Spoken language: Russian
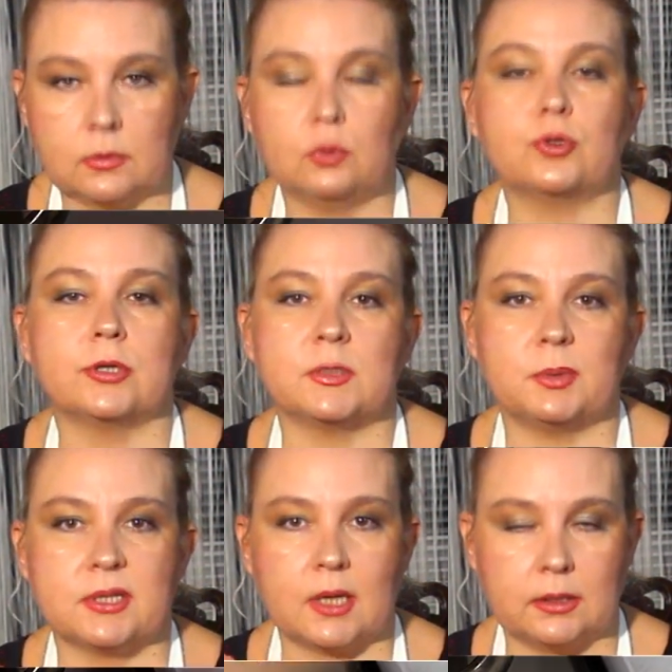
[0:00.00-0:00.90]
нужен
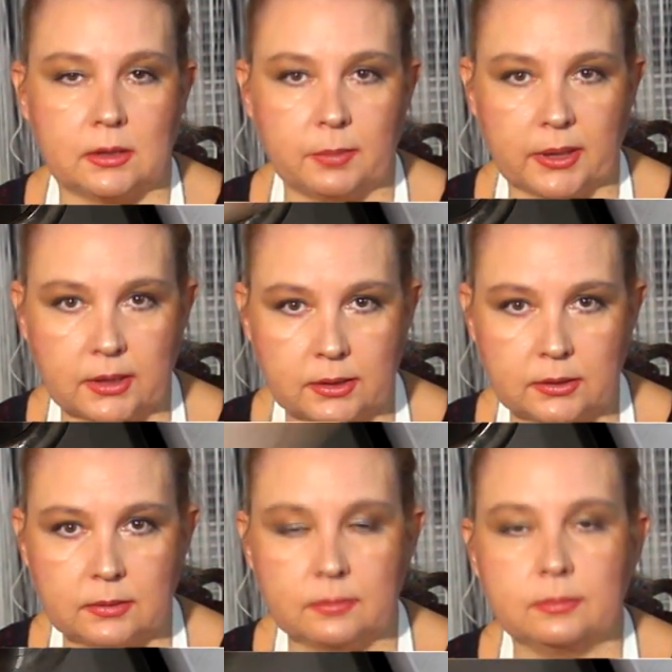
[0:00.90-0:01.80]
специальный
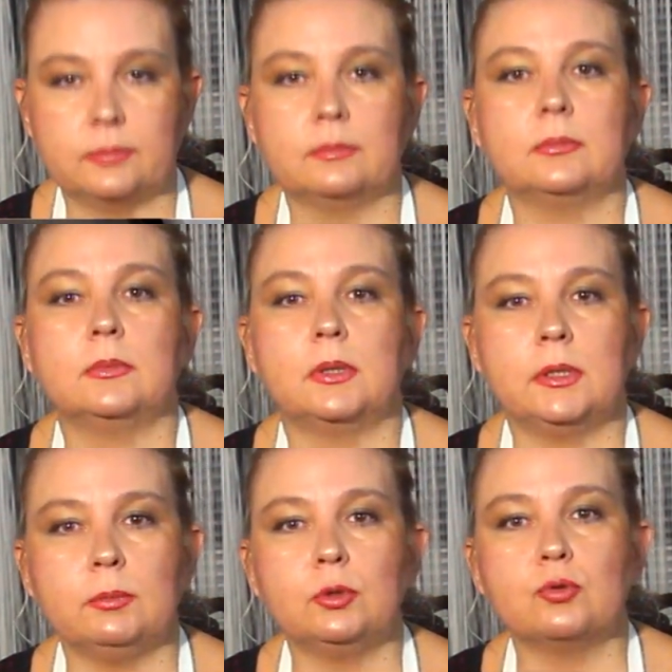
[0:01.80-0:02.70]
пакет,
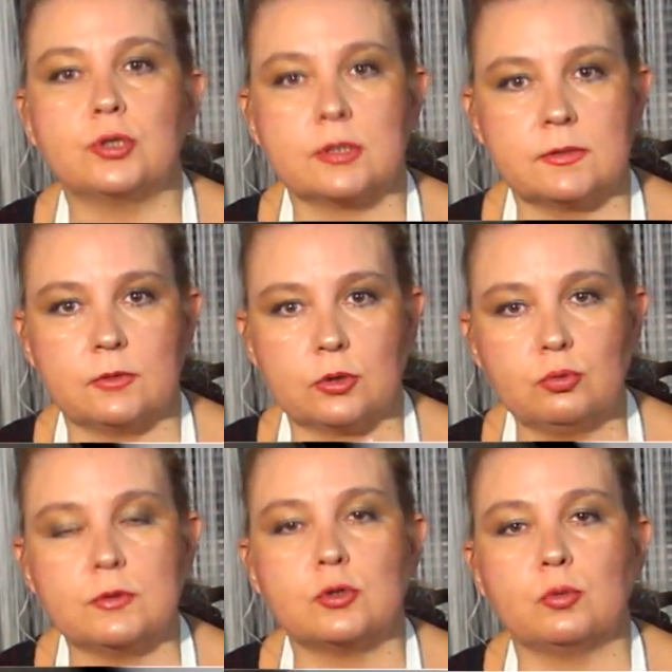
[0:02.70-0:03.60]
либо нужно
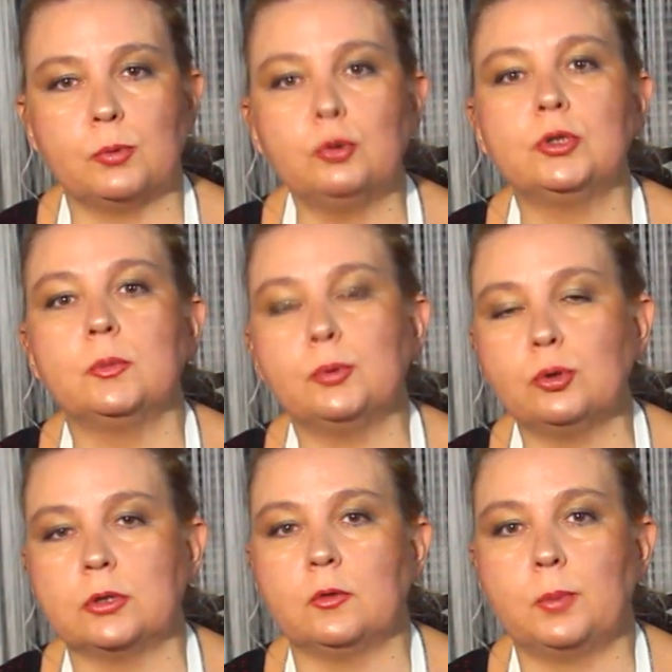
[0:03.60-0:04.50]
завернуть все
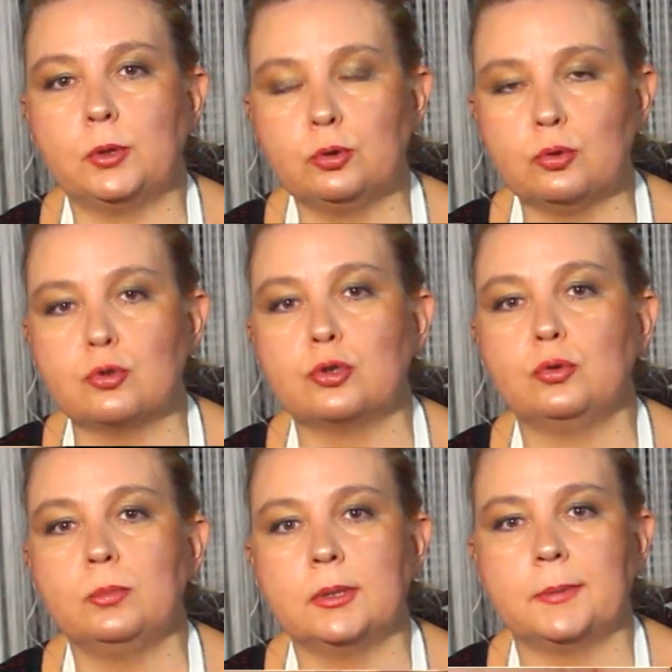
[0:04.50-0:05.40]
плотно-плотно в пленку,
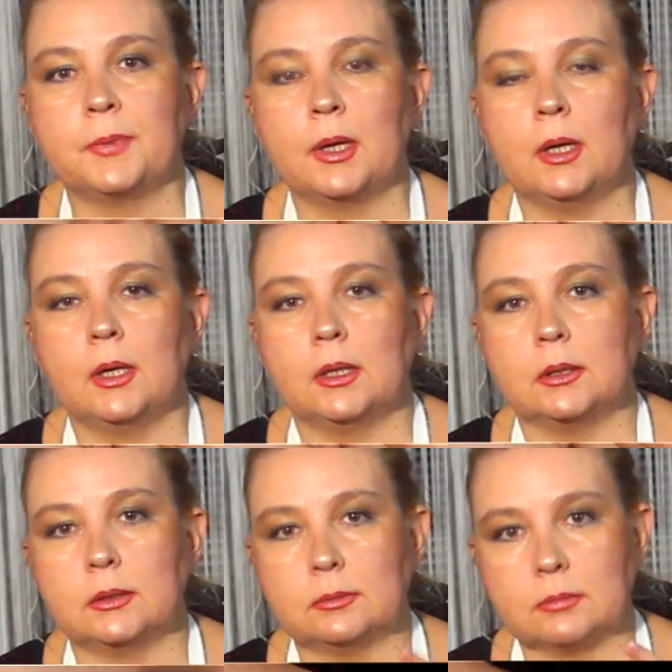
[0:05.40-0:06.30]
чтобы
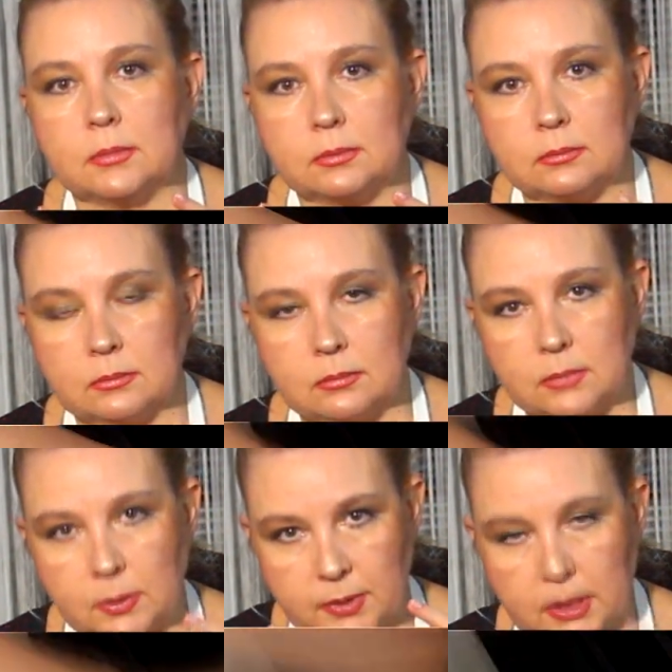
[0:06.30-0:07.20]
а,
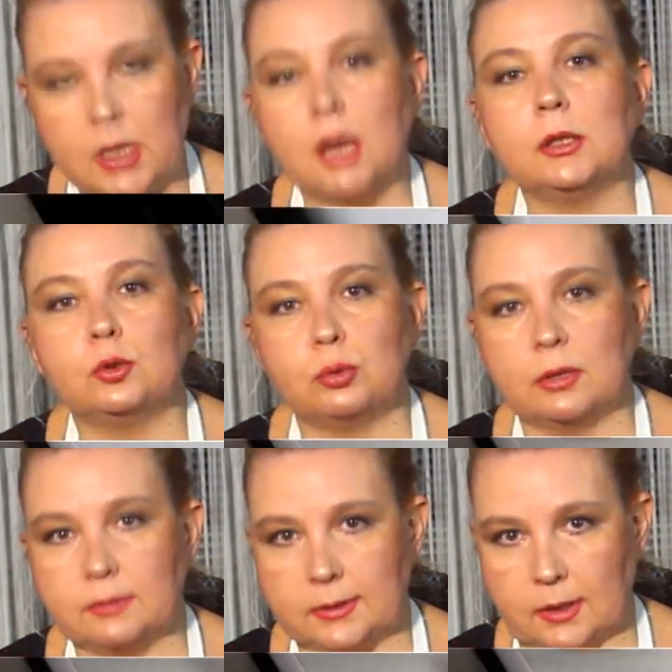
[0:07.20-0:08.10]
не проникала
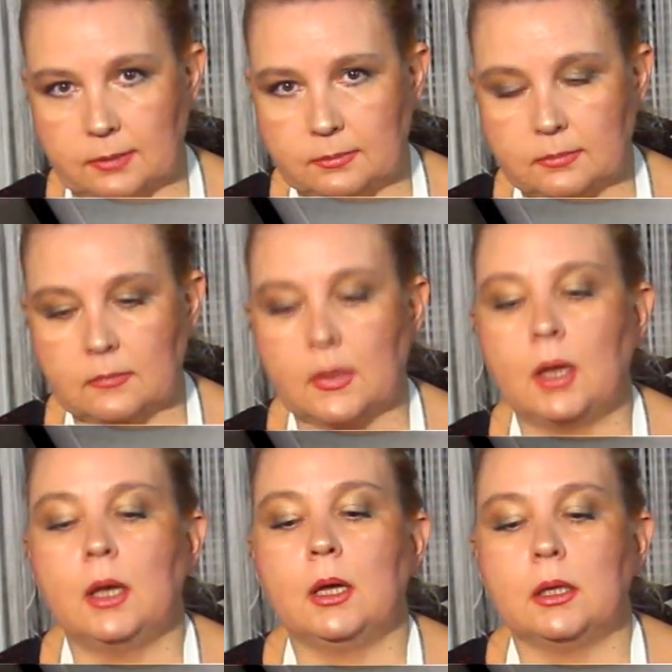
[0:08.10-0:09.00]
туда вода.
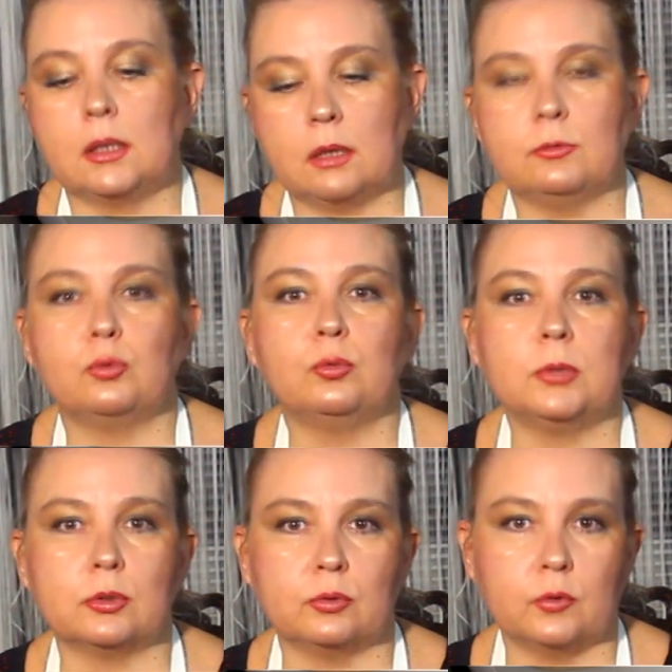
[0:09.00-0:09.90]
Я
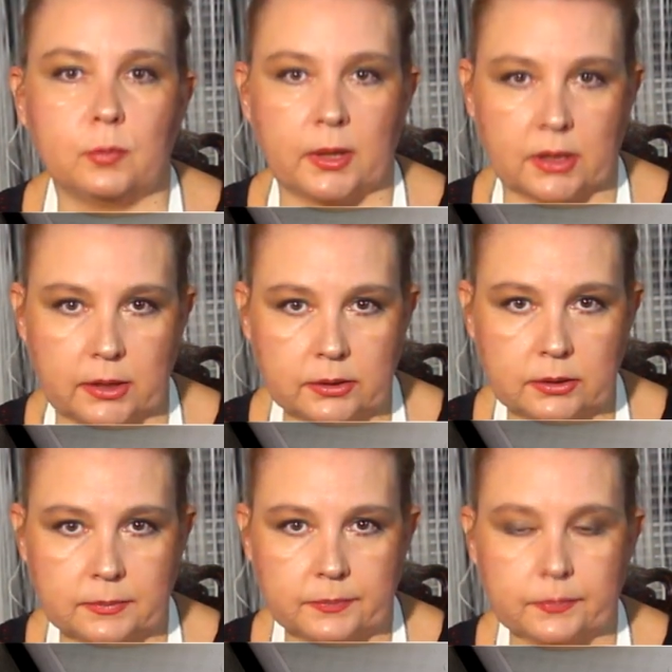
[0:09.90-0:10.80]
вакуумирую в
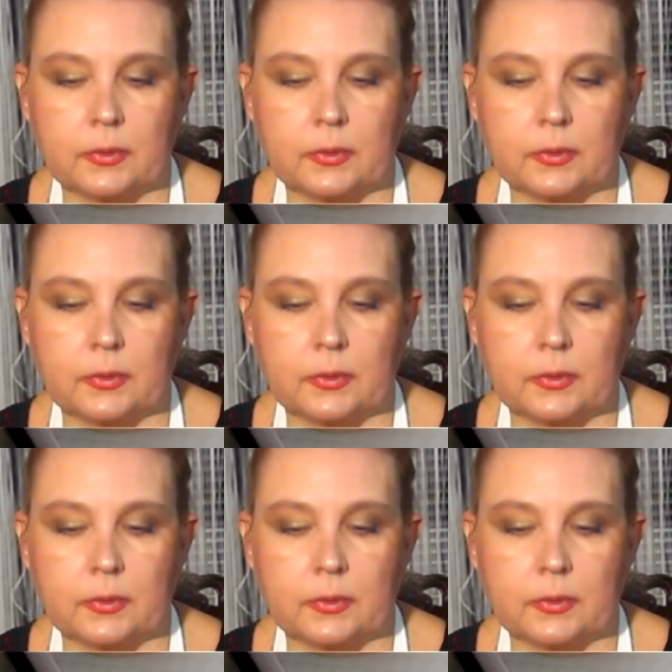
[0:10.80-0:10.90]
пакет